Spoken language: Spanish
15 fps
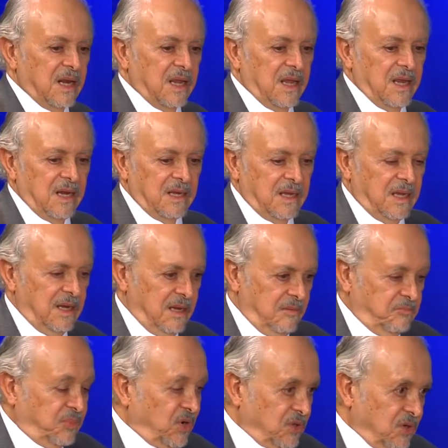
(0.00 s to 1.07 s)
El, el,
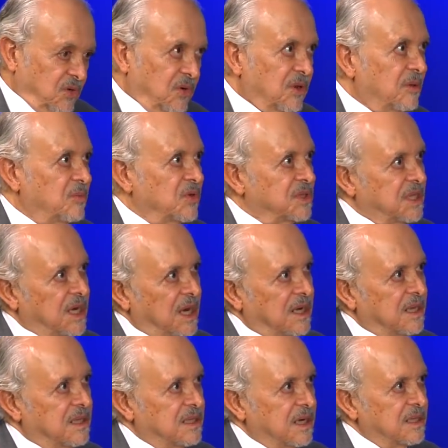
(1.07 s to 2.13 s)
protocolo de Montreal,
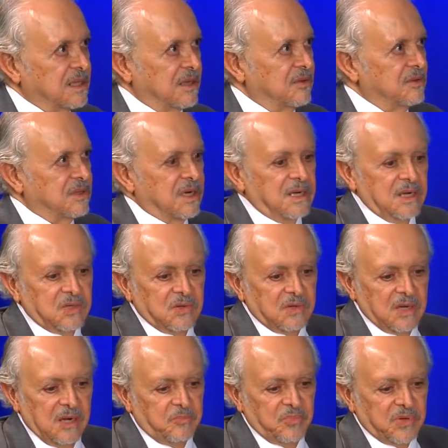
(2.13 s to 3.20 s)
el tratado
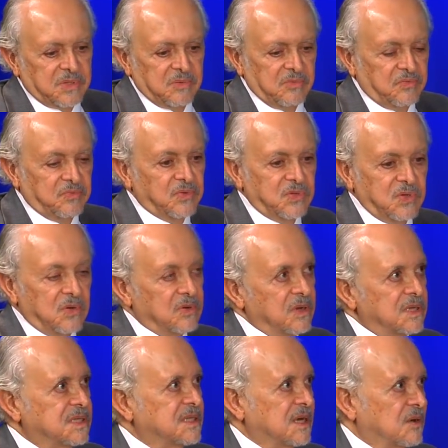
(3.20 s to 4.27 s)
internacional, pues funcionó
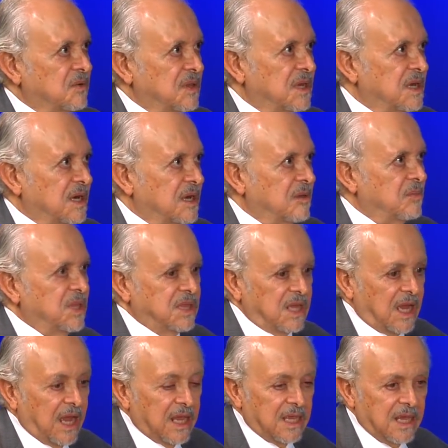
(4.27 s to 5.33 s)
extraordinariamente.
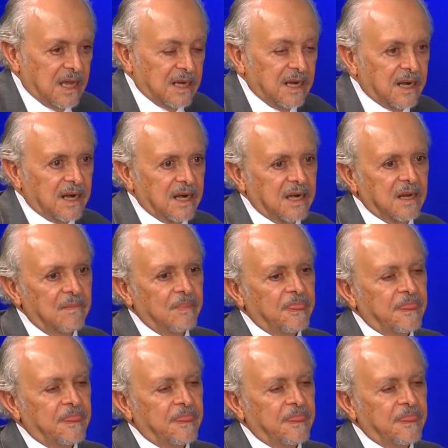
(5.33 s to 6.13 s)
Hay que aclarar